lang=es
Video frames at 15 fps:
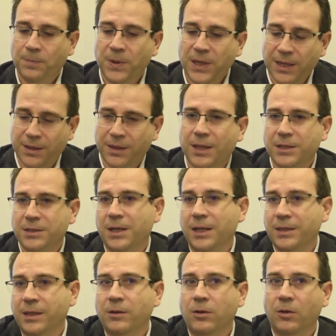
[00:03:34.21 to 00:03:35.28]
piezas de
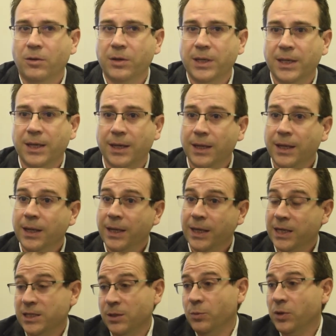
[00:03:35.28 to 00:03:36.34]
la tecnología
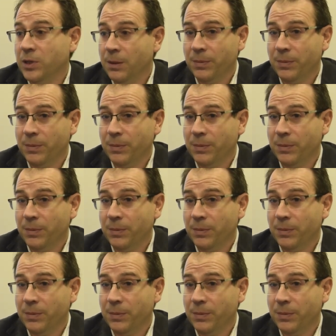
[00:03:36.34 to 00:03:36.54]
que se pueden